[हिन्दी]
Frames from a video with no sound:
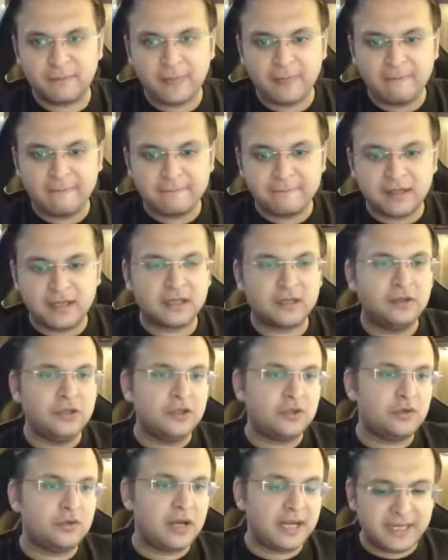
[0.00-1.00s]
है ना तो
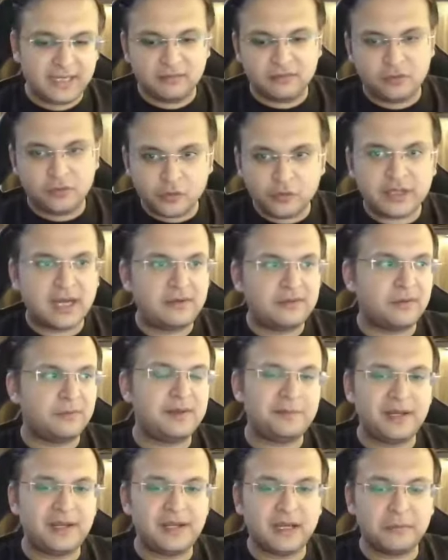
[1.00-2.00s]
अगेन टू डू दैट सबसे
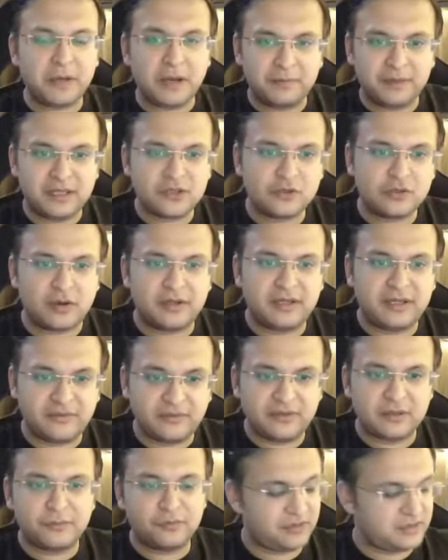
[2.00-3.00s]
पहले हम अपने जो कोऑर्डिनेट सिस्टम
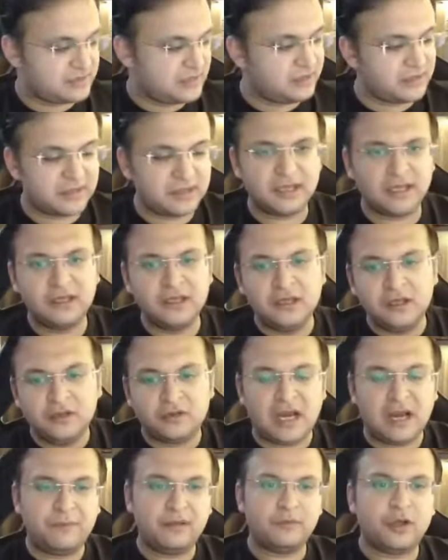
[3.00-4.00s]
है उससे स्टार्ट करते हैं तो
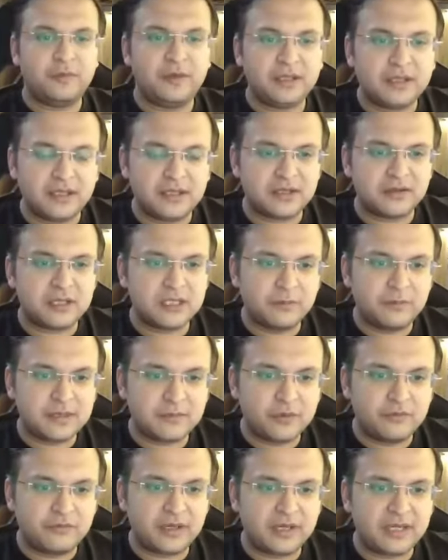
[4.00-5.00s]
आपने बताया अभी तक इन जनरल जब भी जब कोई
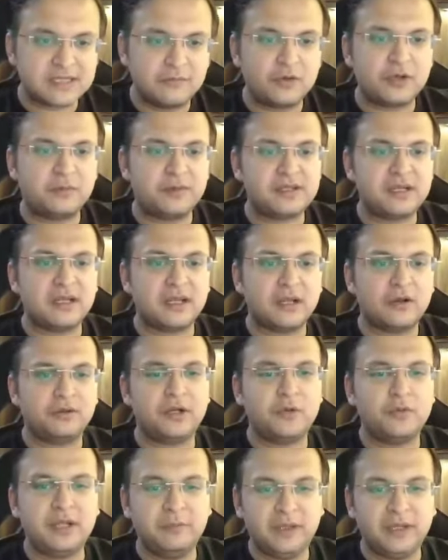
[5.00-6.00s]
वर्टेक्स हमको रिप्रेजेंट करना होता है
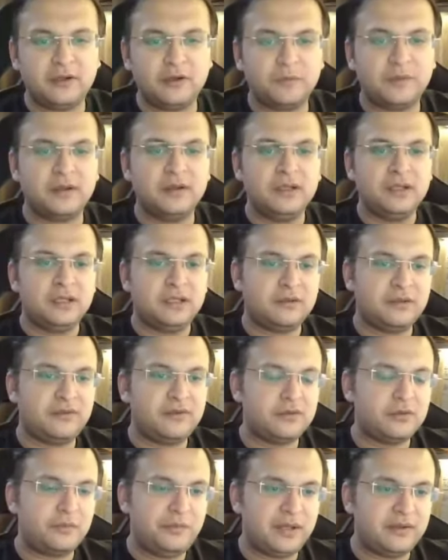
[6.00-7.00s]
2D प्लेन के ऊपर नाउ दिस इज यू नो
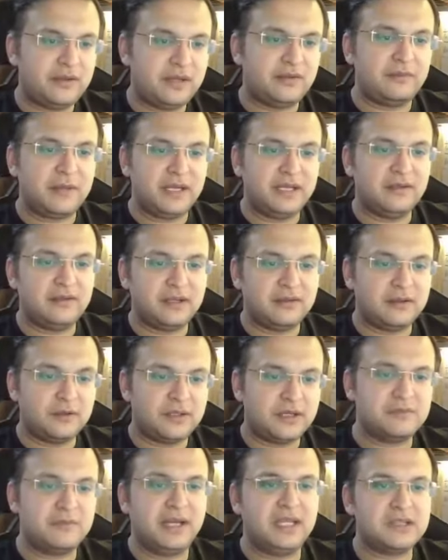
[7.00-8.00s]
प्लस x माइनस x नाउ दैट इज
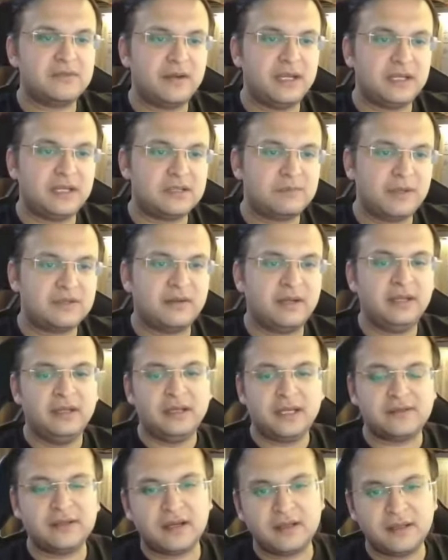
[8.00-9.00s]
माइनस y दैट इज प्लस y
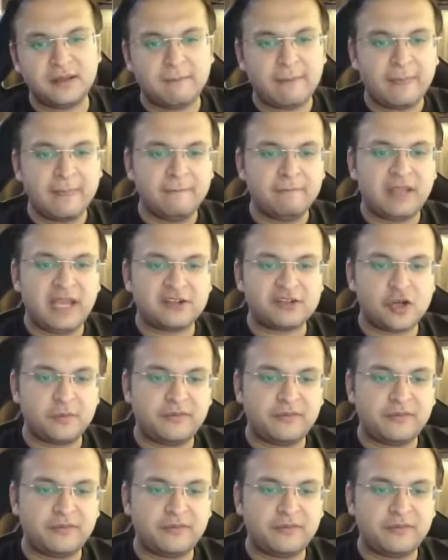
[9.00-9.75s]
कैसे करते हैं x y